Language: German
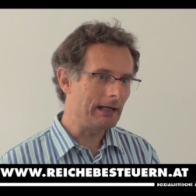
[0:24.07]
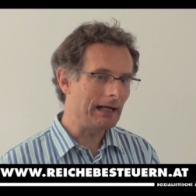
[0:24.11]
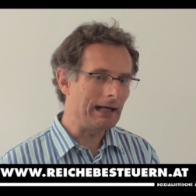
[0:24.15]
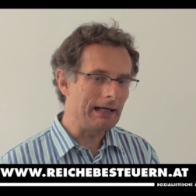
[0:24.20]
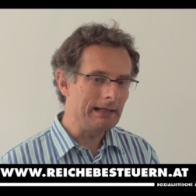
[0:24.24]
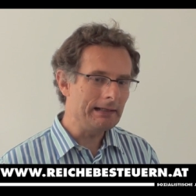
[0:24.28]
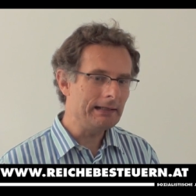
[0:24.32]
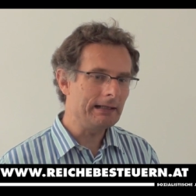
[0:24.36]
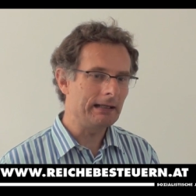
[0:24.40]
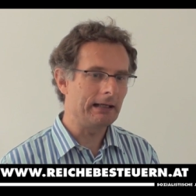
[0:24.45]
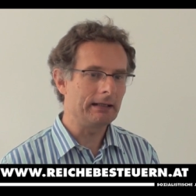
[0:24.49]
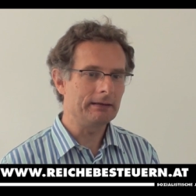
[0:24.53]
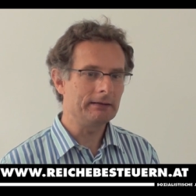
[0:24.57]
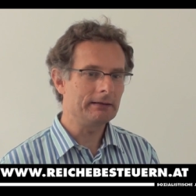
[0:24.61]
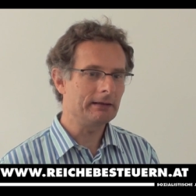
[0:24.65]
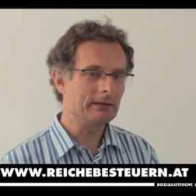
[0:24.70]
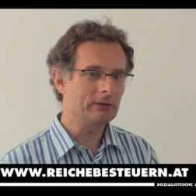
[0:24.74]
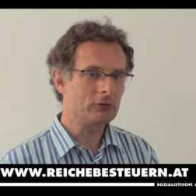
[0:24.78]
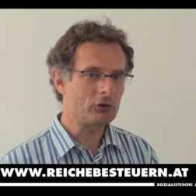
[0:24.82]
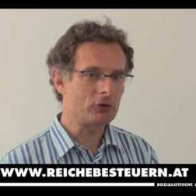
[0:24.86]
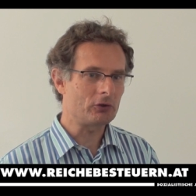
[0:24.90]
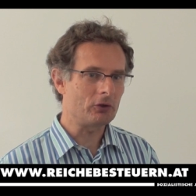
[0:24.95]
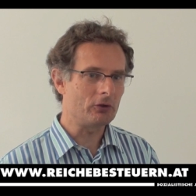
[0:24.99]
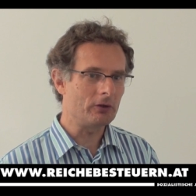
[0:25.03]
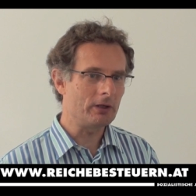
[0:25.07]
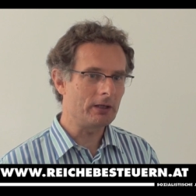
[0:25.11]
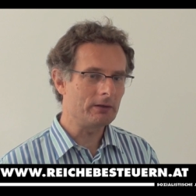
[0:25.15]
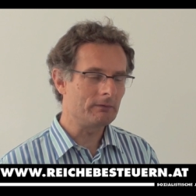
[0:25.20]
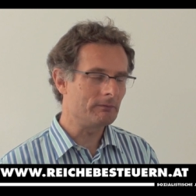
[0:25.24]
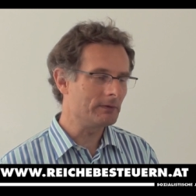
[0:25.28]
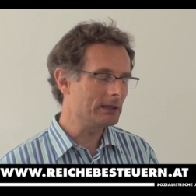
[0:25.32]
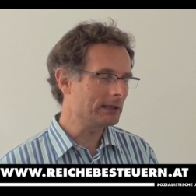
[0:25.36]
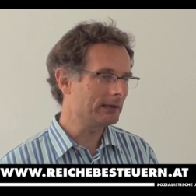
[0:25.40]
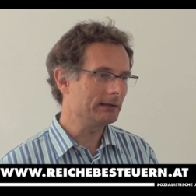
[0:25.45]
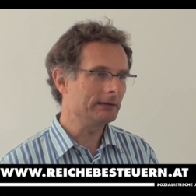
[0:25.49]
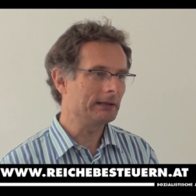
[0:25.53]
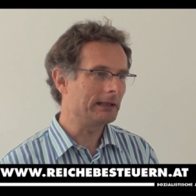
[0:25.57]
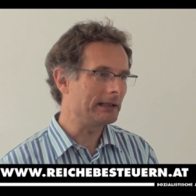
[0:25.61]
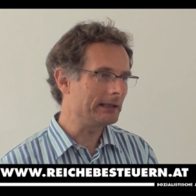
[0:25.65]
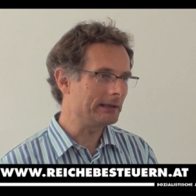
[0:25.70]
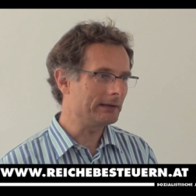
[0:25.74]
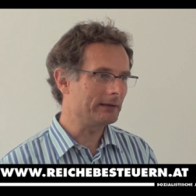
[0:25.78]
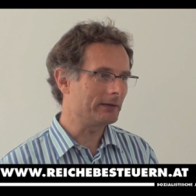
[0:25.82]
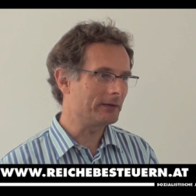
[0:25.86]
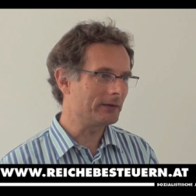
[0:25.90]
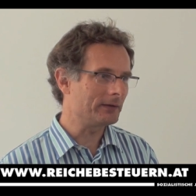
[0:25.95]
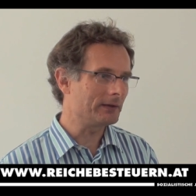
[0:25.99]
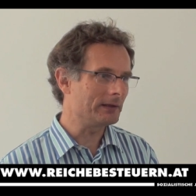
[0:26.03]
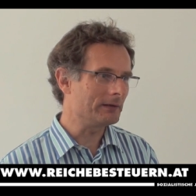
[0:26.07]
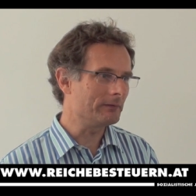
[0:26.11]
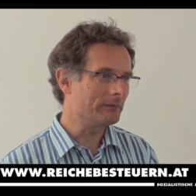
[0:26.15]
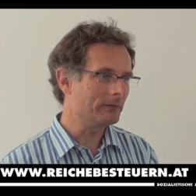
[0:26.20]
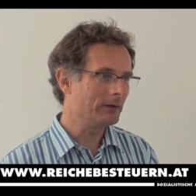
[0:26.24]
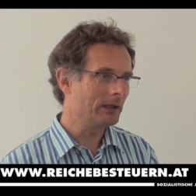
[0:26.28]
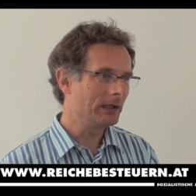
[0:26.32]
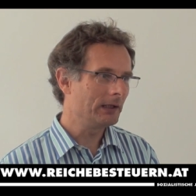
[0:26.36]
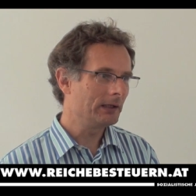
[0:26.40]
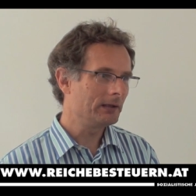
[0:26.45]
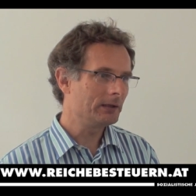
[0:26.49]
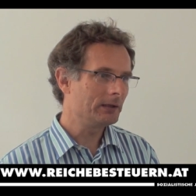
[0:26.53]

Alle anderen Steuern wirken regressiv